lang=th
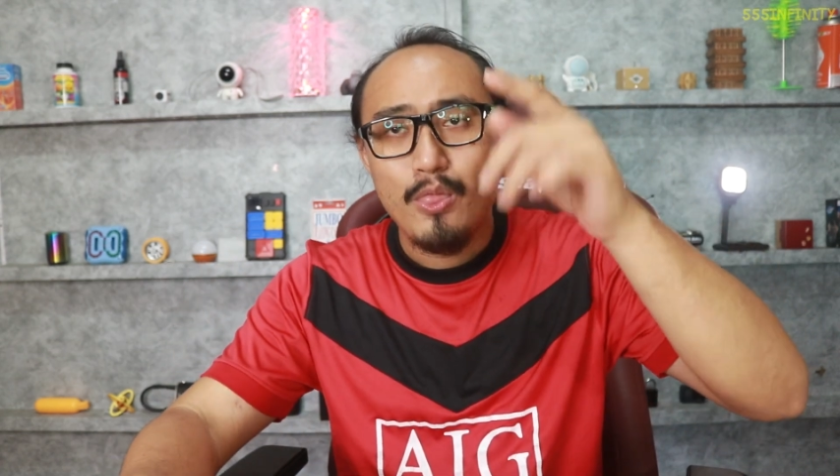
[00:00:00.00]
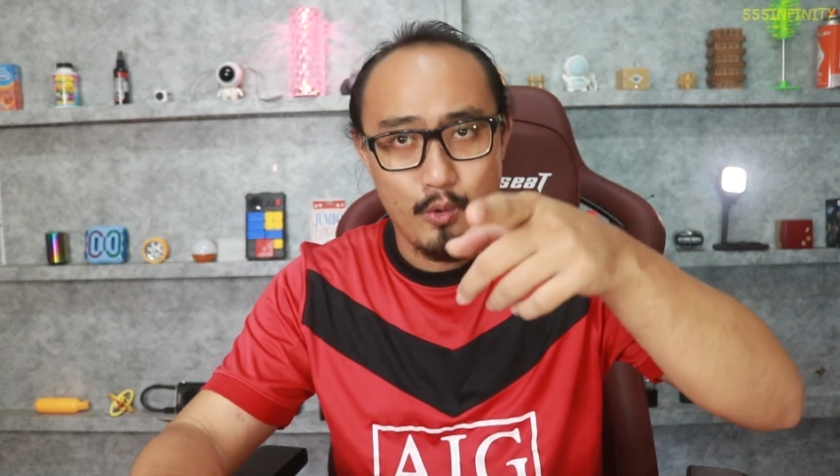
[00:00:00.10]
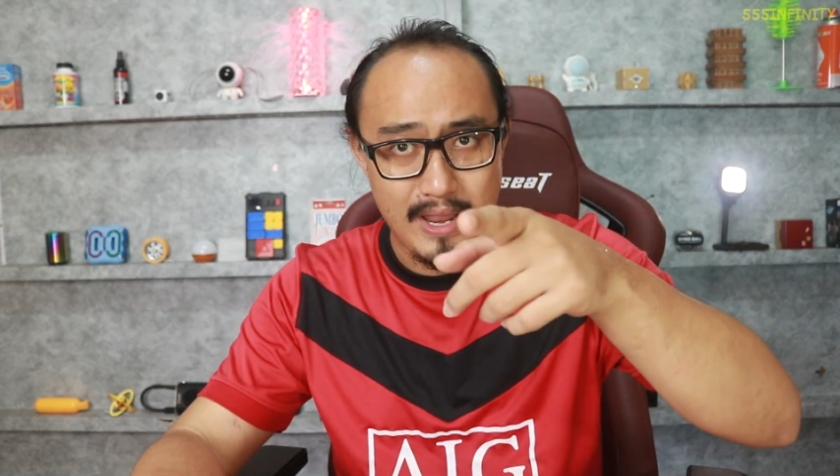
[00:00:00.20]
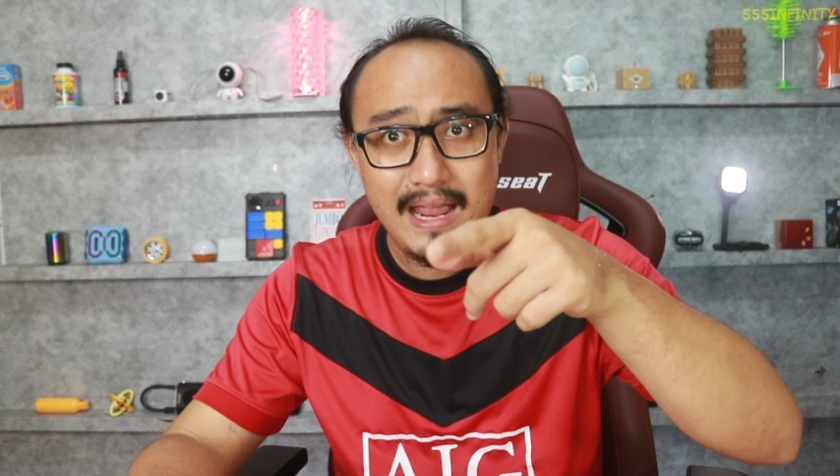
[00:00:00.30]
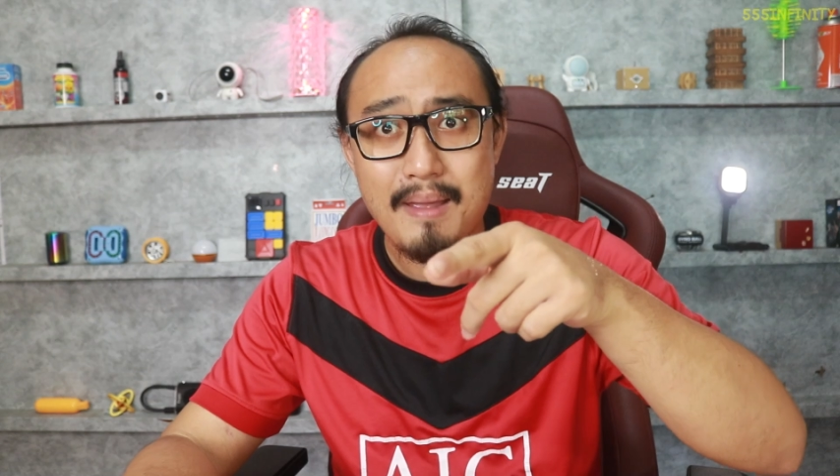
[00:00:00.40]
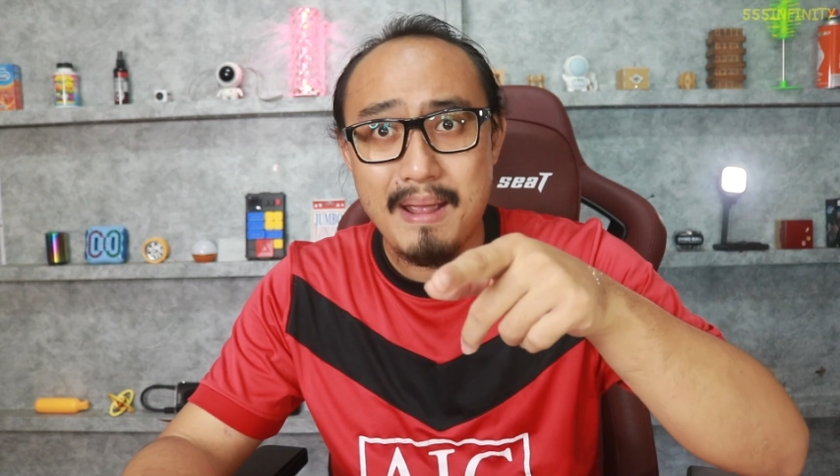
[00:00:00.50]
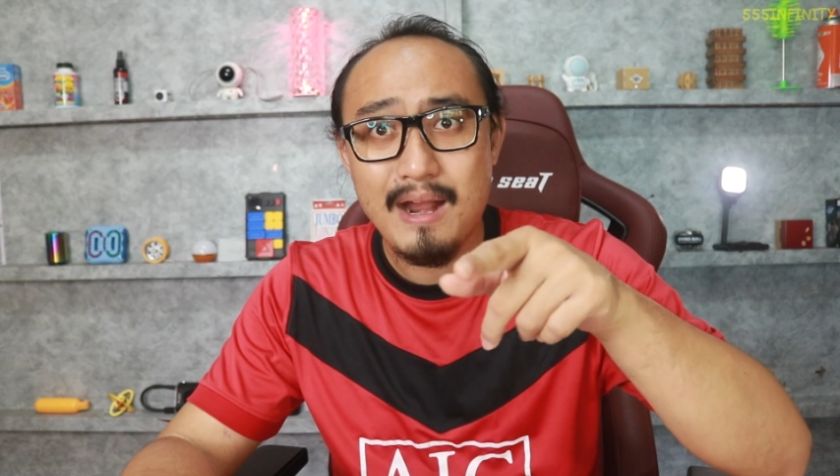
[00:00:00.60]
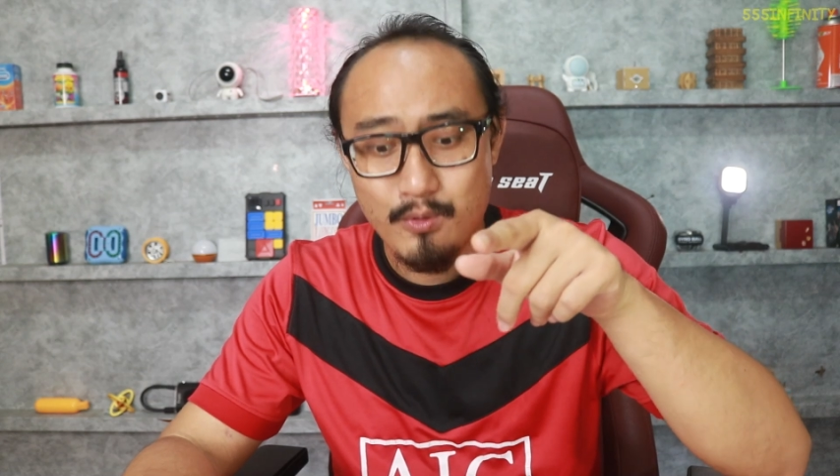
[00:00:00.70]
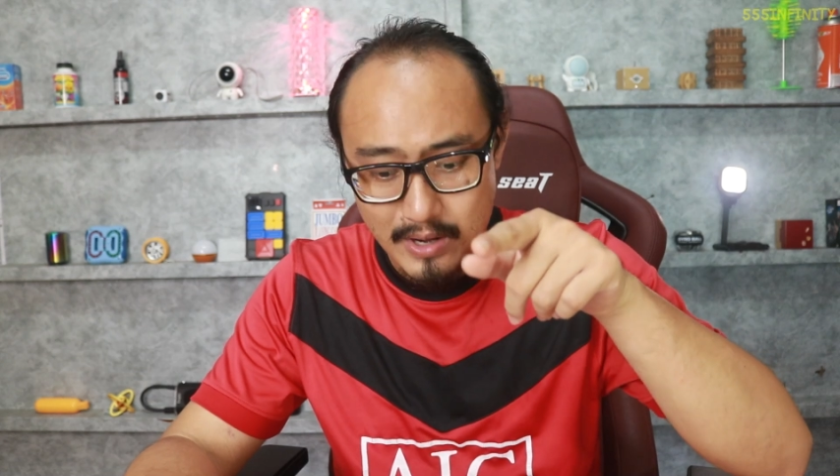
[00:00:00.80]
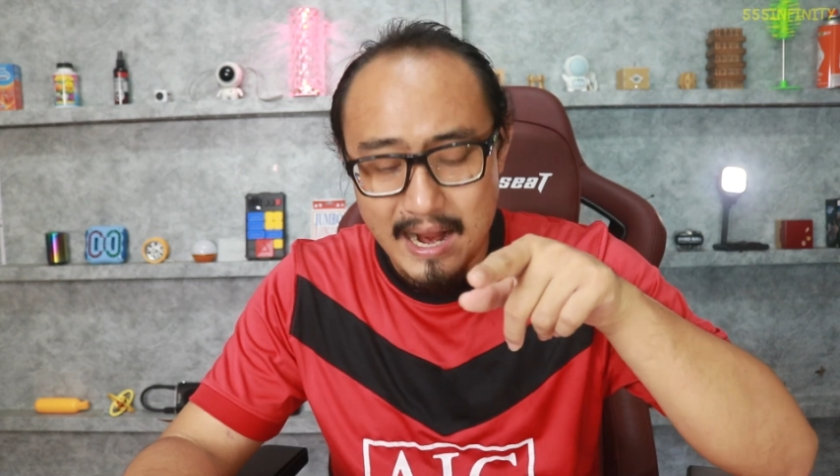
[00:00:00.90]
ดูใกล้ๆไหม
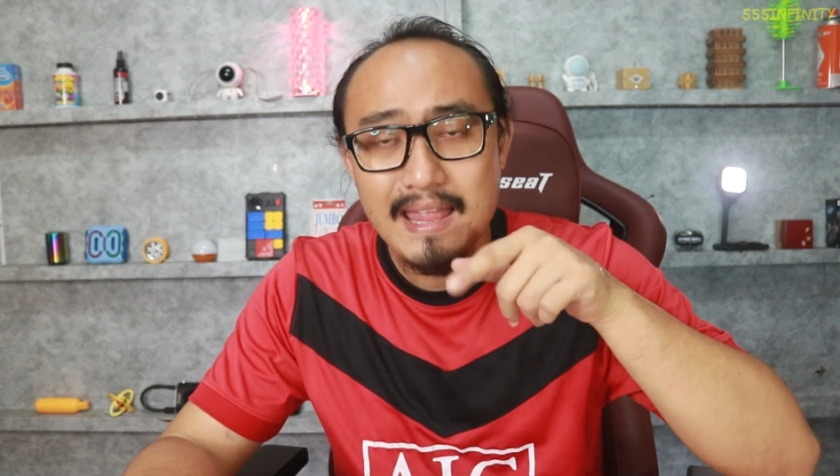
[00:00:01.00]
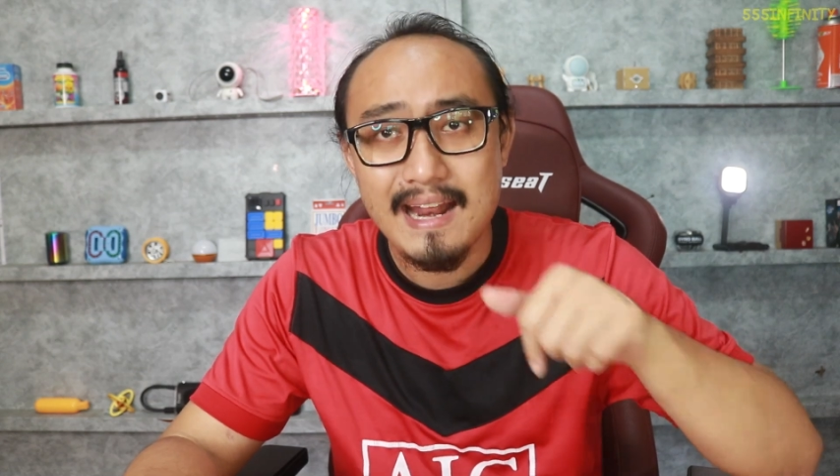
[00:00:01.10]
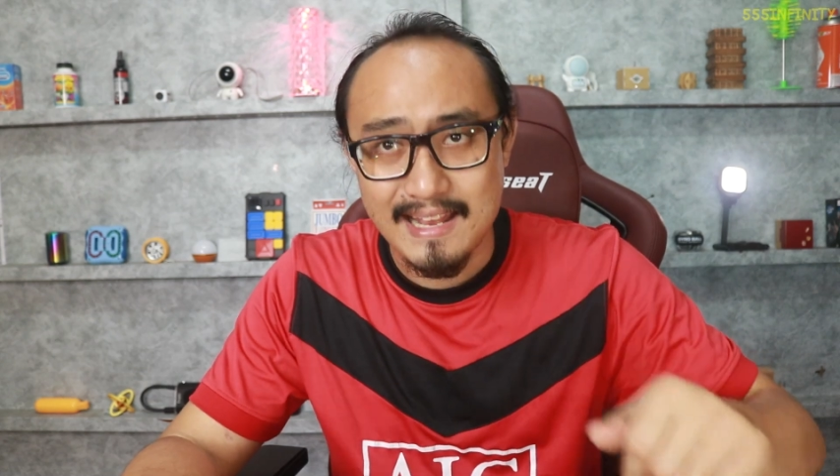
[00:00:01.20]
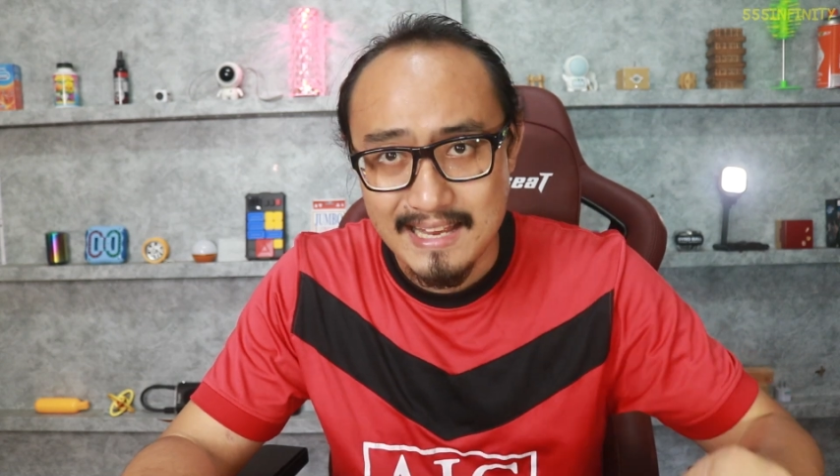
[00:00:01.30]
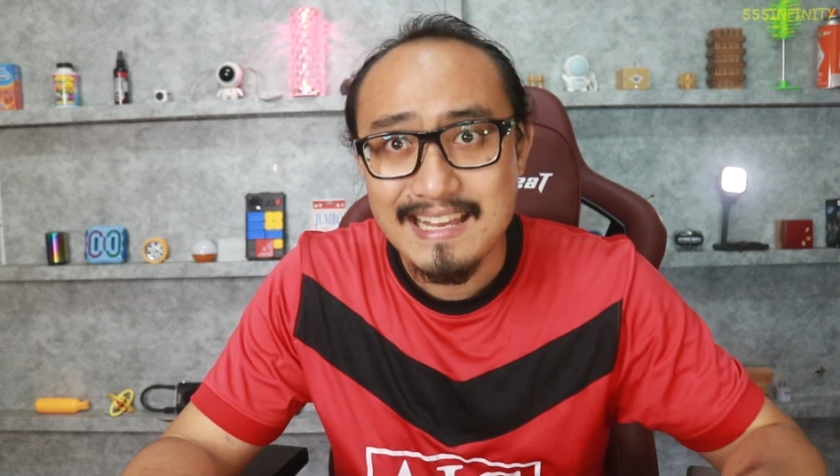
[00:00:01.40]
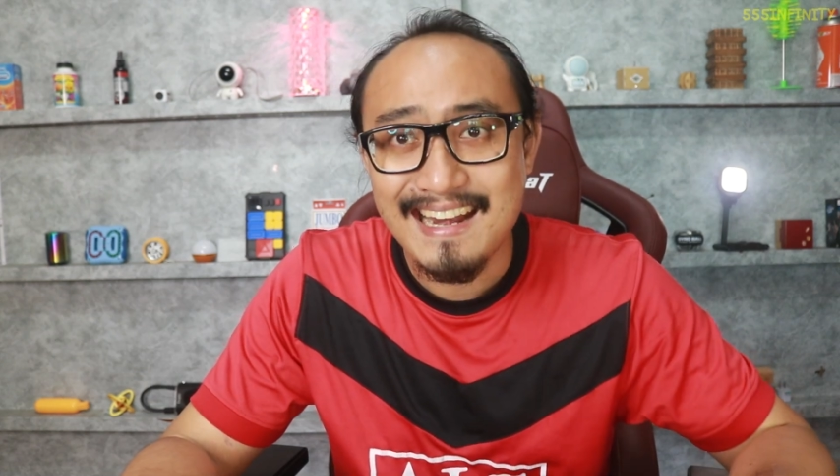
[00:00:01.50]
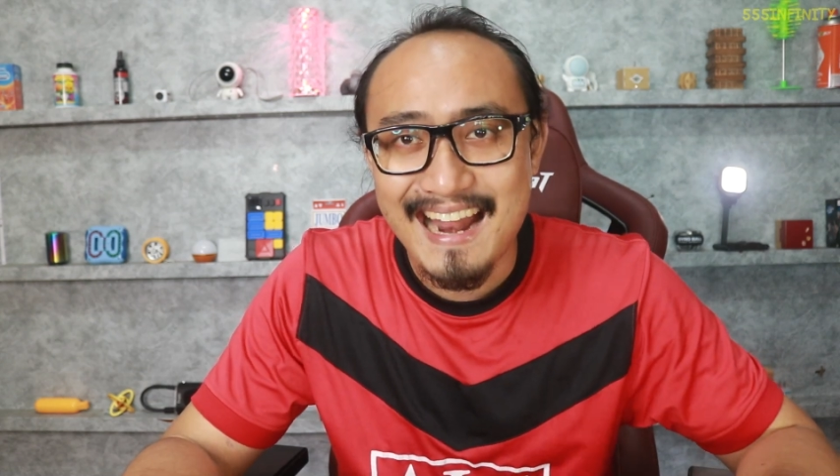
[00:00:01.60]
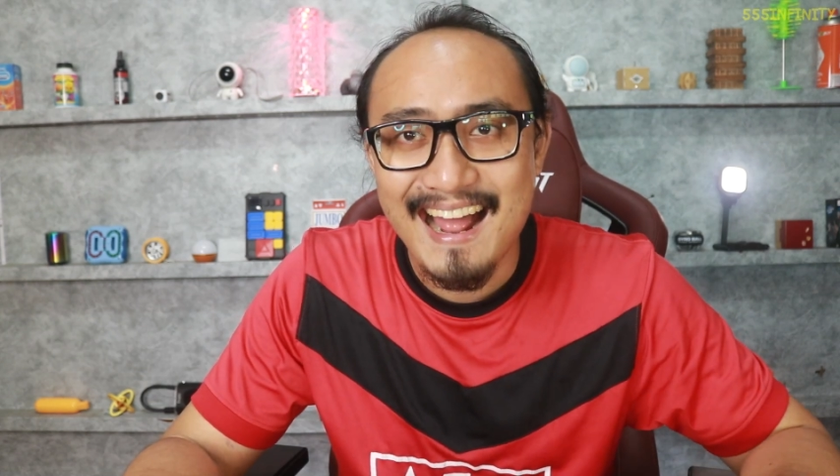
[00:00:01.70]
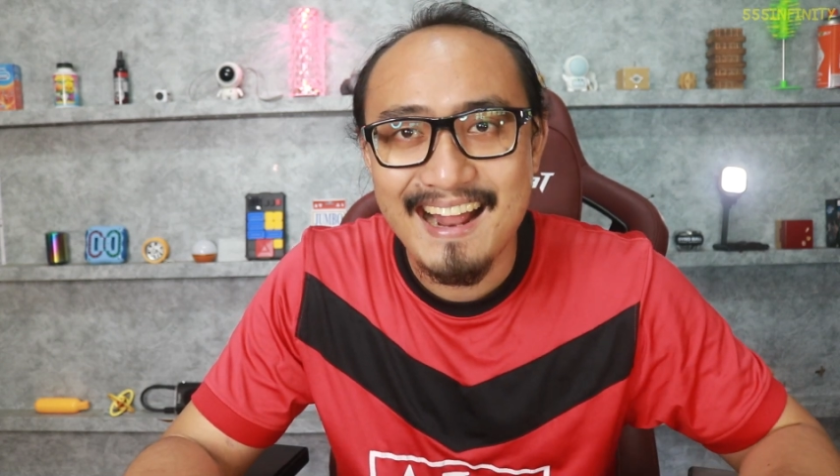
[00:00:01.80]
ดูใกล้จะเห็นจะชัดนะ